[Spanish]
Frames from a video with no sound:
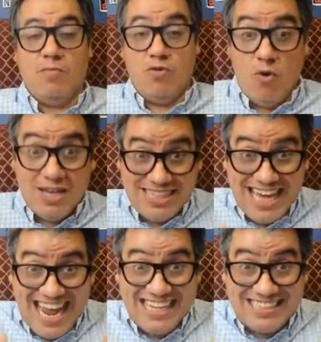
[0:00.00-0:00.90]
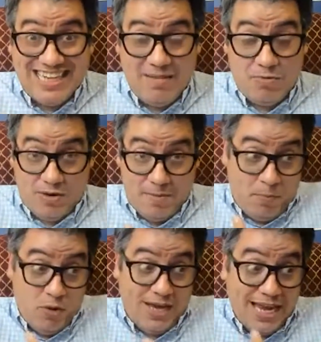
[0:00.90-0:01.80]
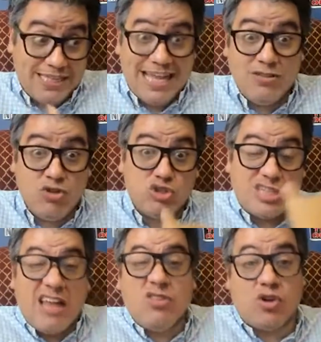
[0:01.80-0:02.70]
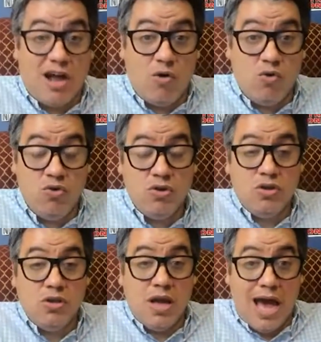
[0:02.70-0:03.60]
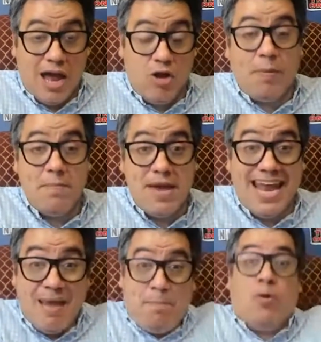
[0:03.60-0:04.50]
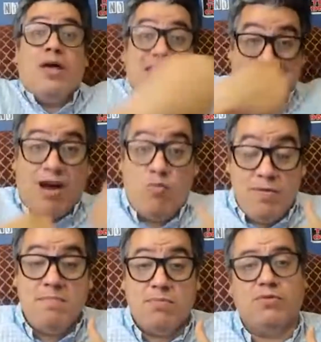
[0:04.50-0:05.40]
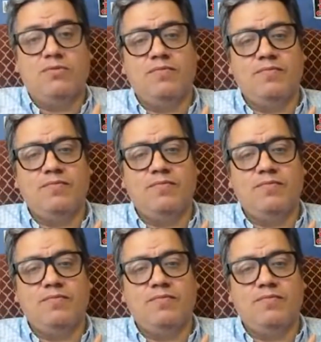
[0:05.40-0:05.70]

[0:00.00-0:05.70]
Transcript: Como no va a ser ese, porque el poder que le está endosando Raúl a López Mier es el poder de Raúl mismo.